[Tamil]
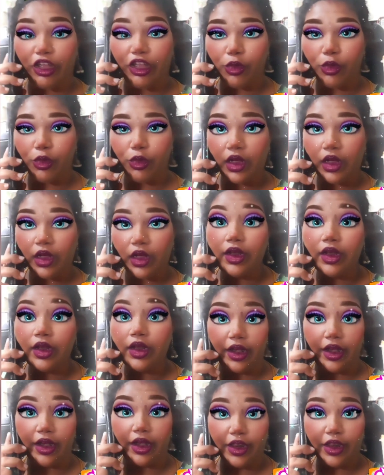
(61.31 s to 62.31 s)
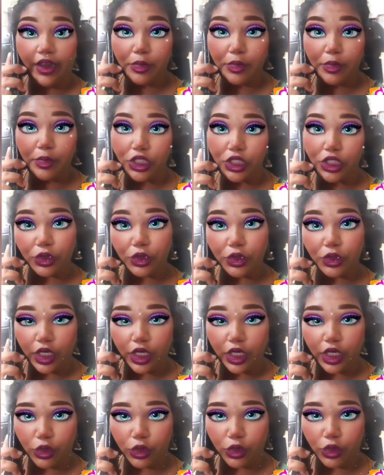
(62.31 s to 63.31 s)
தேங்க்யூம்மா நான் டின்னர்
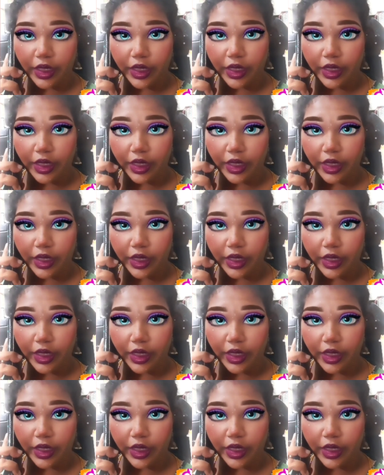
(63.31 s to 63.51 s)
முடிச்சுட்டு உங்களுக்கு